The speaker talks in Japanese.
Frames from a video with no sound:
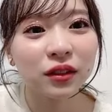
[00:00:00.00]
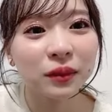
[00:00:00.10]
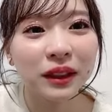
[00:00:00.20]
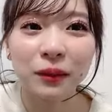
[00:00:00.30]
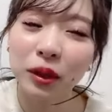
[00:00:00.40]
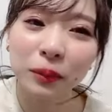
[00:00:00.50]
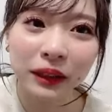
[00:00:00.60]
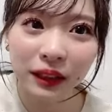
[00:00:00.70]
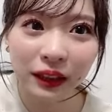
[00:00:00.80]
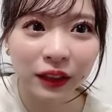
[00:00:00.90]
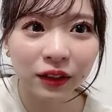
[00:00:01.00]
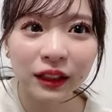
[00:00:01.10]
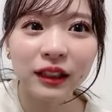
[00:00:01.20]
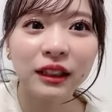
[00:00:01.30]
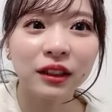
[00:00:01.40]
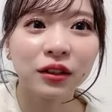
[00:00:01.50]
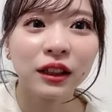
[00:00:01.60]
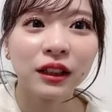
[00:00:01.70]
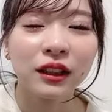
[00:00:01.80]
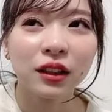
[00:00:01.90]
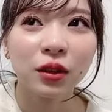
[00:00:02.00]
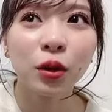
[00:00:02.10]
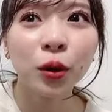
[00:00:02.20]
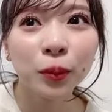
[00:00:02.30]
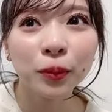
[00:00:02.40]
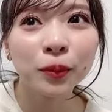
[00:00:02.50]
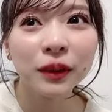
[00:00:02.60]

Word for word: まあ、まとまってたかわかんないけどこう